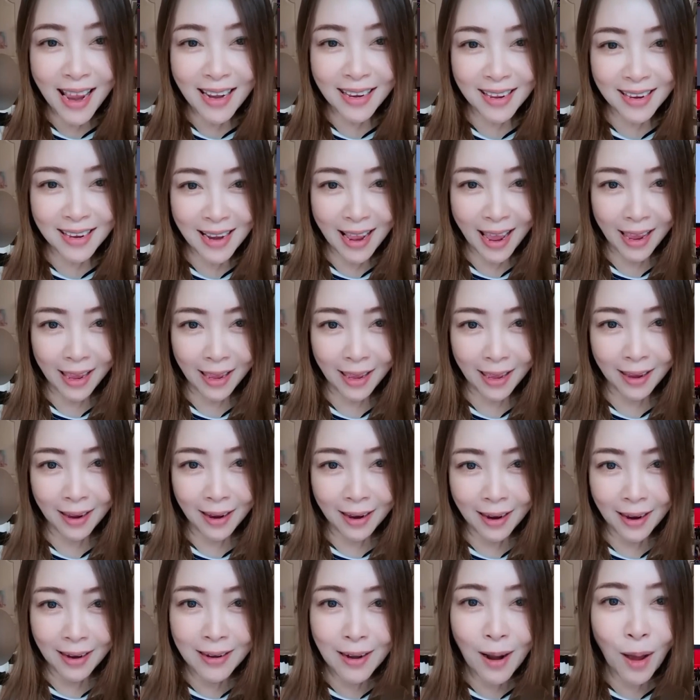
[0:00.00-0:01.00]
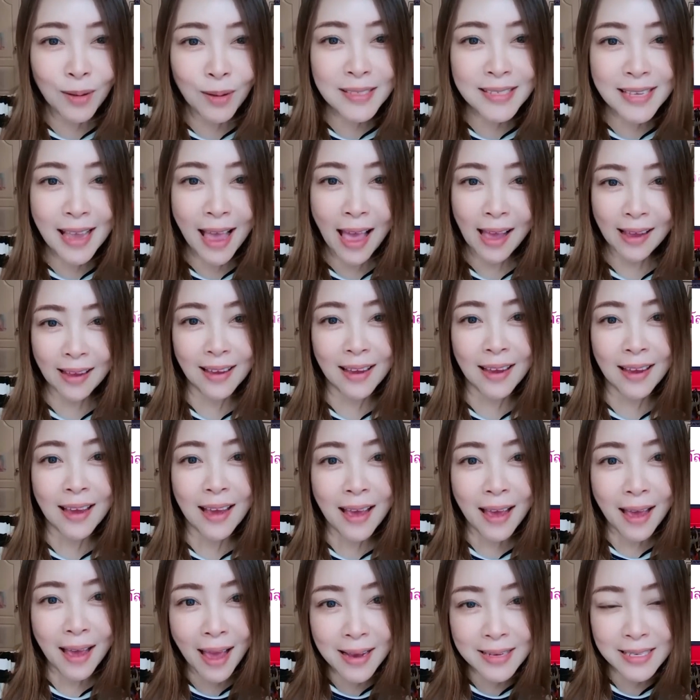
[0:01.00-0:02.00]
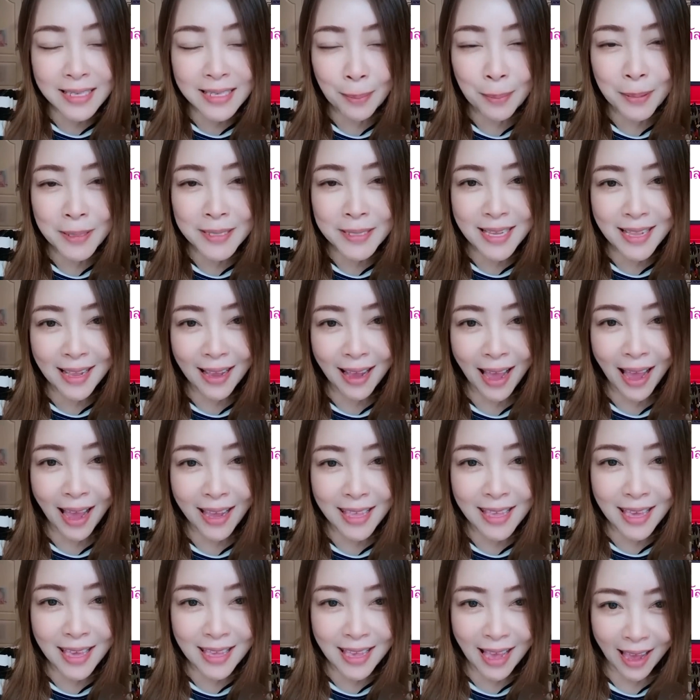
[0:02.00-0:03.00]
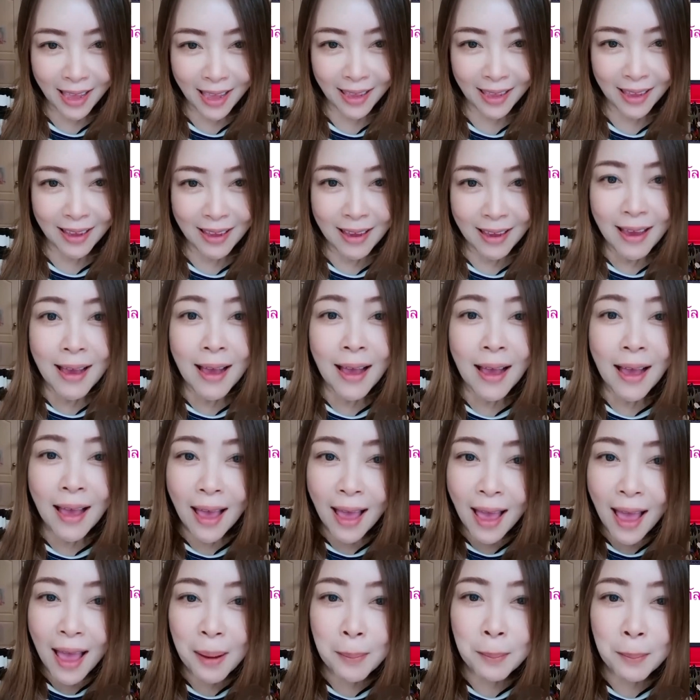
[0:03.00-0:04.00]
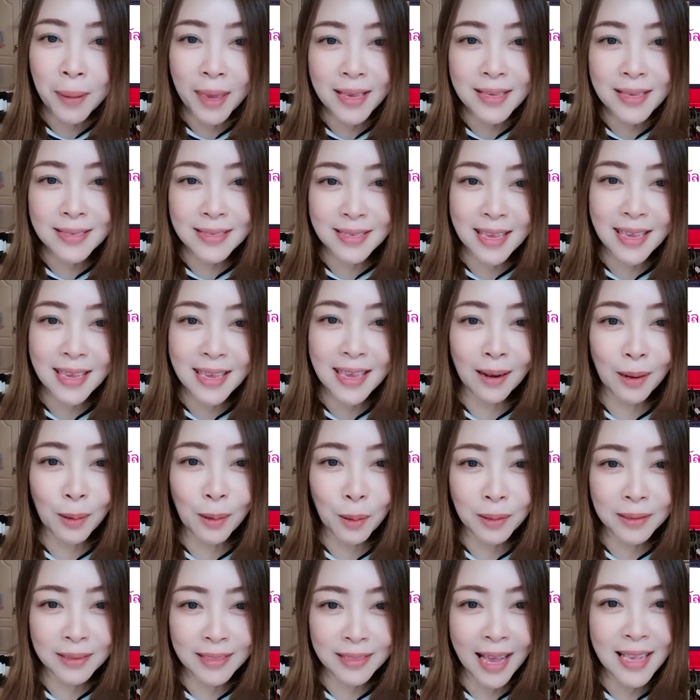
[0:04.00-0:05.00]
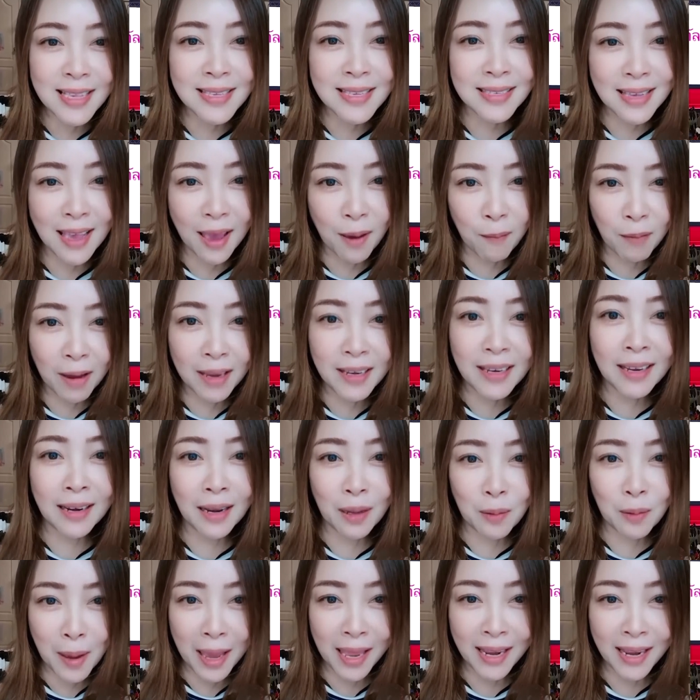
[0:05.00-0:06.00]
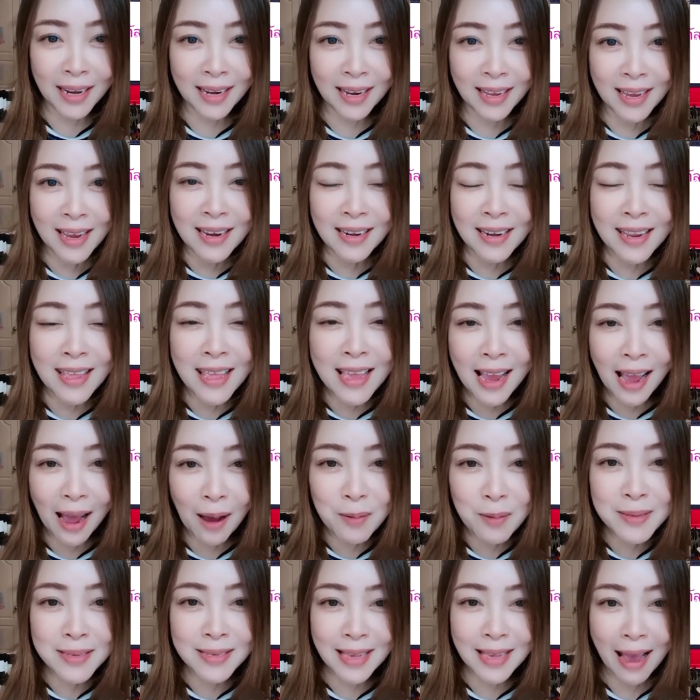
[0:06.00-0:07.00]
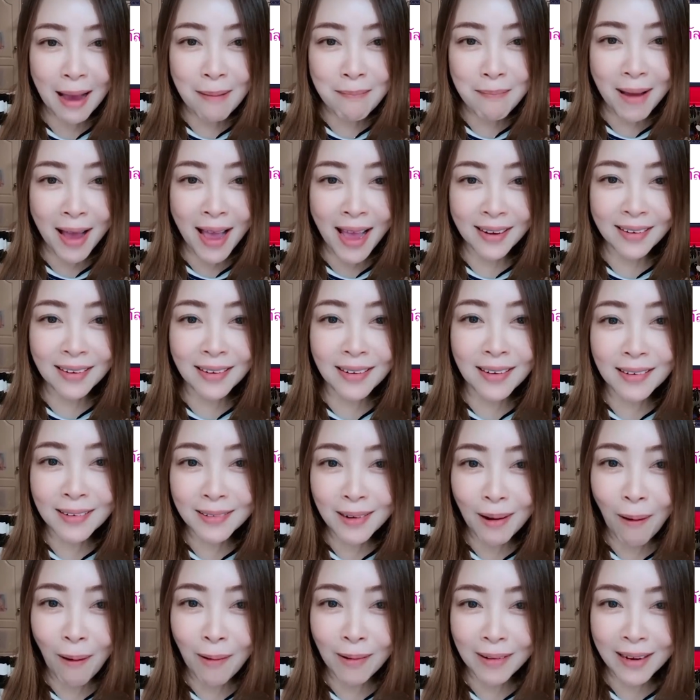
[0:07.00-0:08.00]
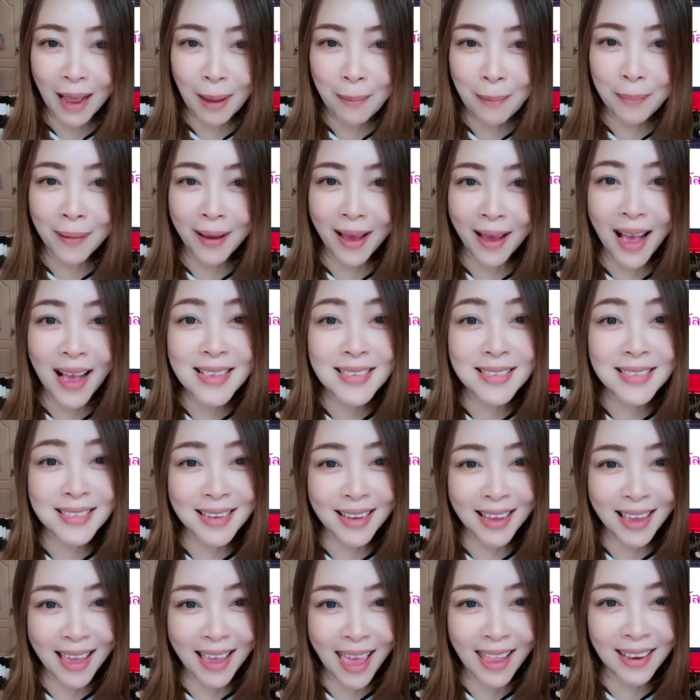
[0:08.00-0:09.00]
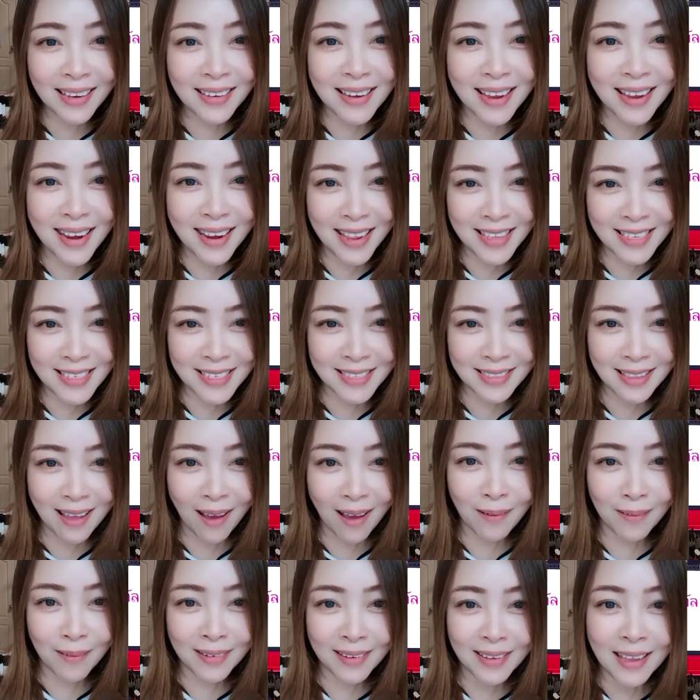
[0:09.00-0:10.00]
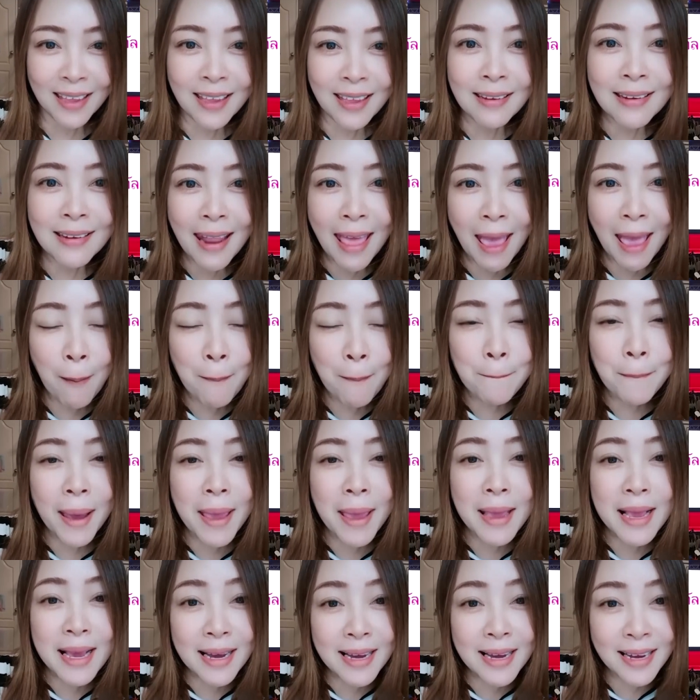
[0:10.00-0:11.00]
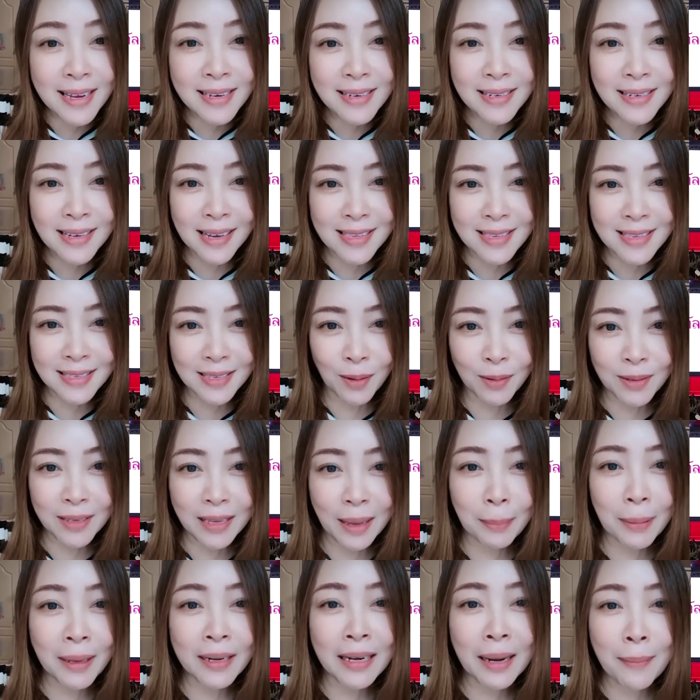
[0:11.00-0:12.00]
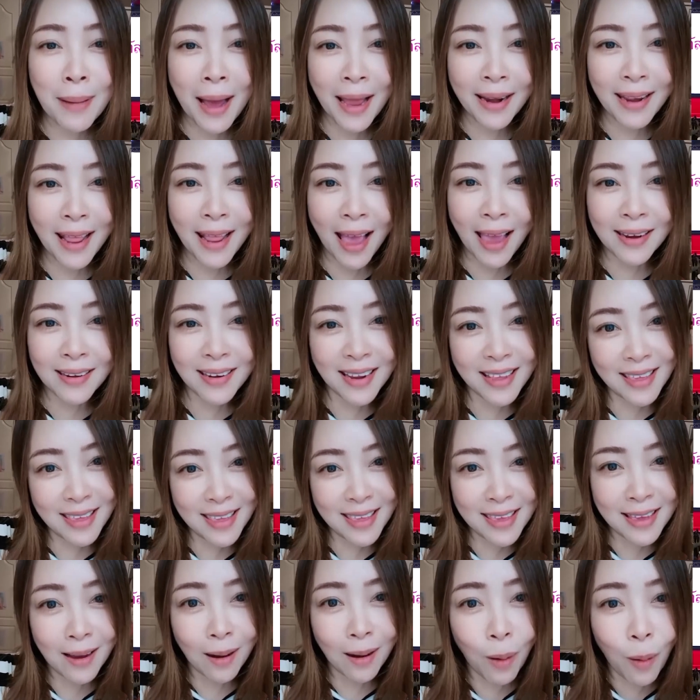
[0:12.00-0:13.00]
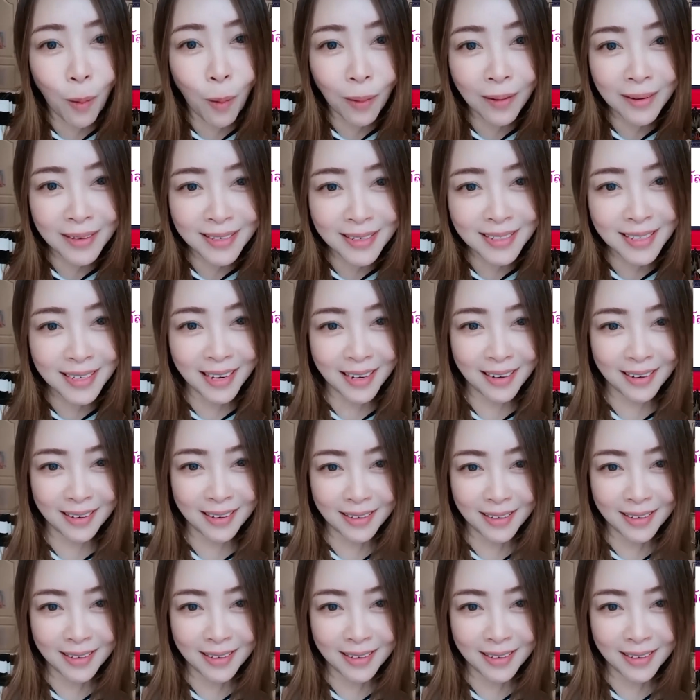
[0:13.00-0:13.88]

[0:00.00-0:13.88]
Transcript: ได้ที่ไหน นอกจากห้างสรรพสินค้าใหญ่ๆ ห้าง Big C Lotus 7 e e n ที่เขาสามารถรองรับการสแกนเงินดิจิตอลแล้วไปขึ้นเงินสดกับรัฐบาลได้ในอีก 6 เดือน